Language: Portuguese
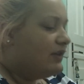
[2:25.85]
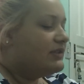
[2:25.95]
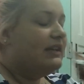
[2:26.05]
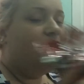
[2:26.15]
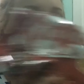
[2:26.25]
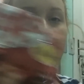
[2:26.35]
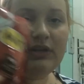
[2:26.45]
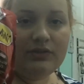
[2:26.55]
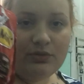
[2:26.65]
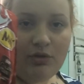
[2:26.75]
Esse daqui o
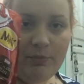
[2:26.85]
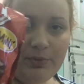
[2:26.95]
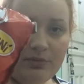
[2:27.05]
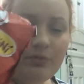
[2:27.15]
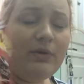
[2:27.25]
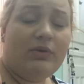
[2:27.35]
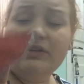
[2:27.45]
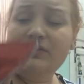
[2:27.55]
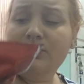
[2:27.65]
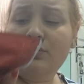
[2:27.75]
Maurício, comprou o
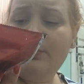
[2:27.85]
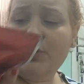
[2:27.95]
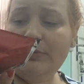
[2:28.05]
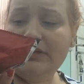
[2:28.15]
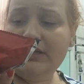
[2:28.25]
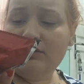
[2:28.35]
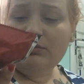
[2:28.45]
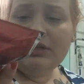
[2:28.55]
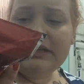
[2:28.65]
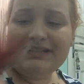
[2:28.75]
Maurício comprou e me deu,
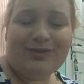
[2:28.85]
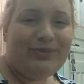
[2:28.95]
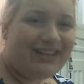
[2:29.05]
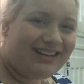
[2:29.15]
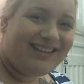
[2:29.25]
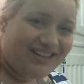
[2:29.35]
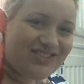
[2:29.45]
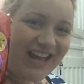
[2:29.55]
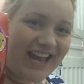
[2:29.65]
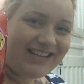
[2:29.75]
que são mini
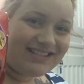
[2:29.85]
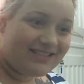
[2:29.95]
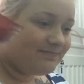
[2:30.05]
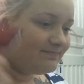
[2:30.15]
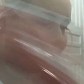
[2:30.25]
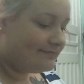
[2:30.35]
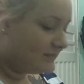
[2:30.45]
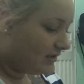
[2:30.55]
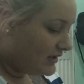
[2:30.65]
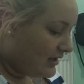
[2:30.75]
Kit Kats.
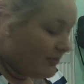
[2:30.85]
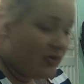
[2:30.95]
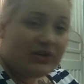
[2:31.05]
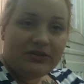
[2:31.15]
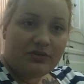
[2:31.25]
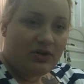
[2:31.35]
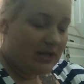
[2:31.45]
Maurício